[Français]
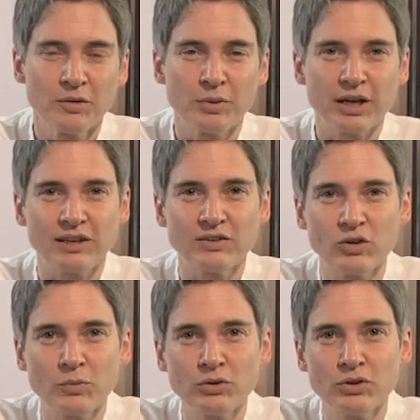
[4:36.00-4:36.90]
Par
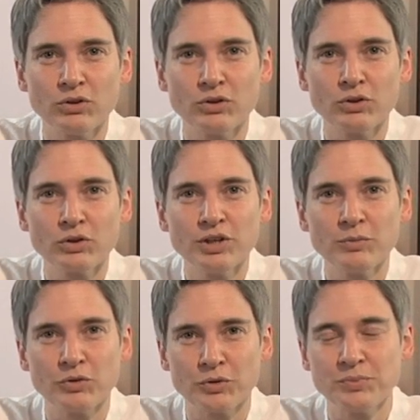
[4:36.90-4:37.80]
exemple, le
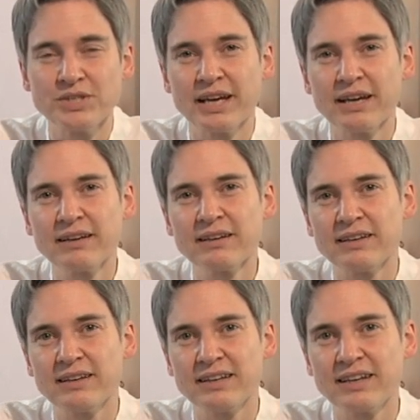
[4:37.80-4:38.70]
reniement de Pierre
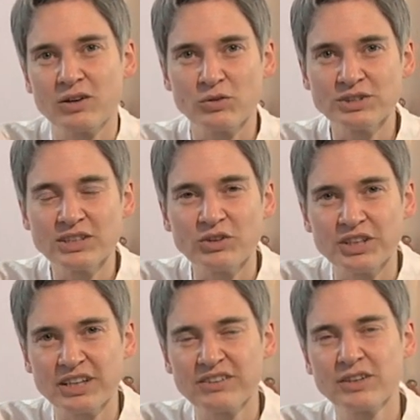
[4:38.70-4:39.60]
est raconté dans
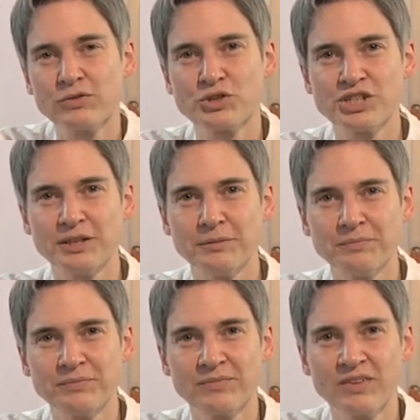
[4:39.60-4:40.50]
les quatre évangiles,
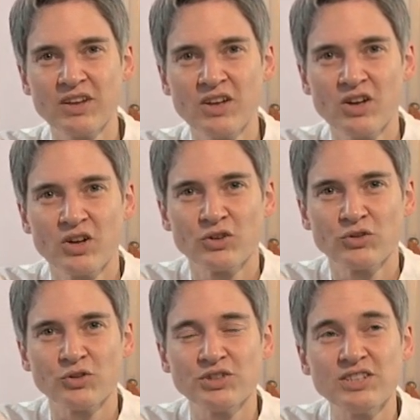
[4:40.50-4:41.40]

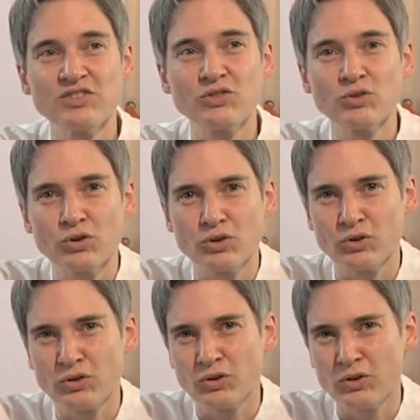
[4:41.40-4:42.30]
tandis
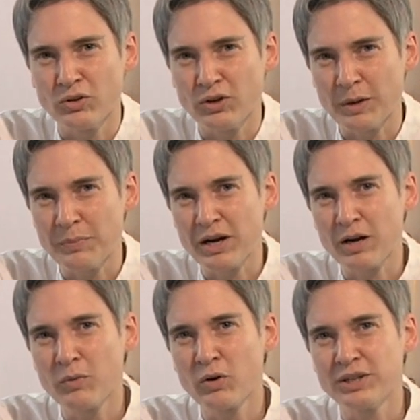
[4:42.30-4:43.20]
que euh, la
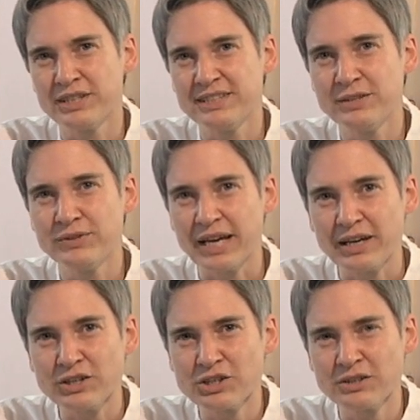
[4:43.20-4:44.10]
parabole des dix
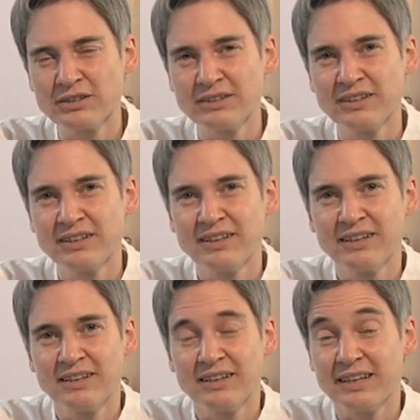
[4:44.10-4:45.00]
vierges
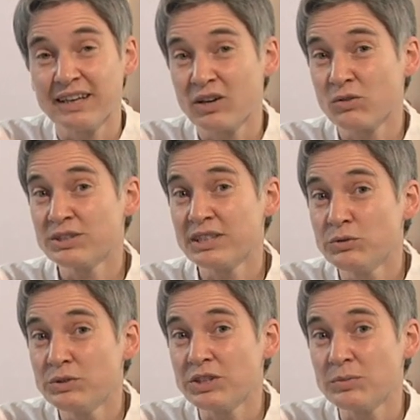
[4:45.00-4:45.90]
est
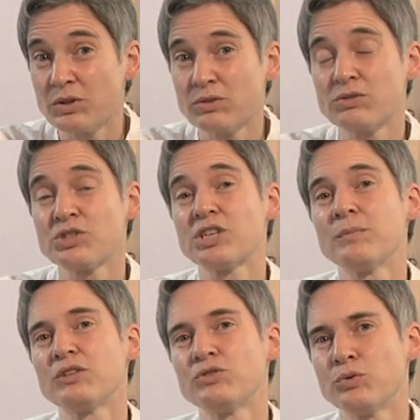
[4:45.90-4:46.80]
racontée uniquement
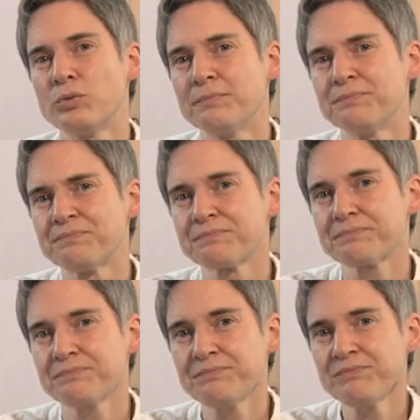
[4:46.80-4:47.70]
chez Matthieu.
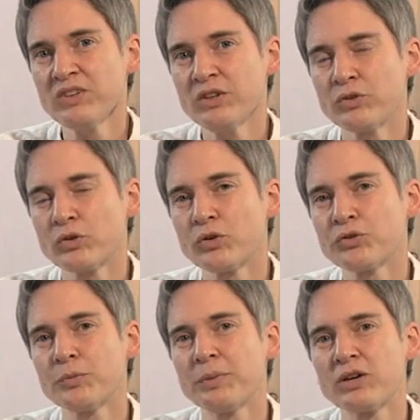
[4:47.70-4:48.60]
Donc
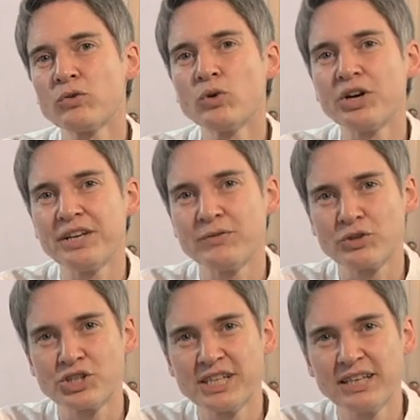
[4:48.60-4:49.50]
quand on parcourt un
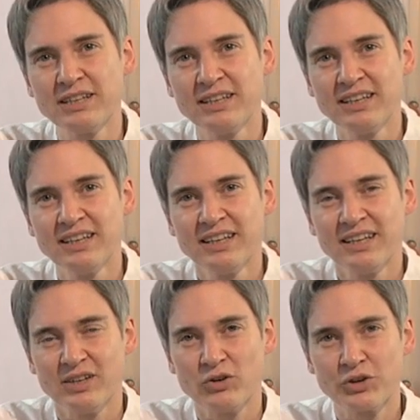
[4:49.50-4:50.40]
évangile
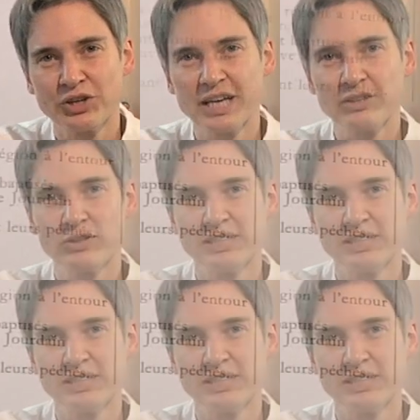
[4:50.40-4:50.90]
et on regarde dans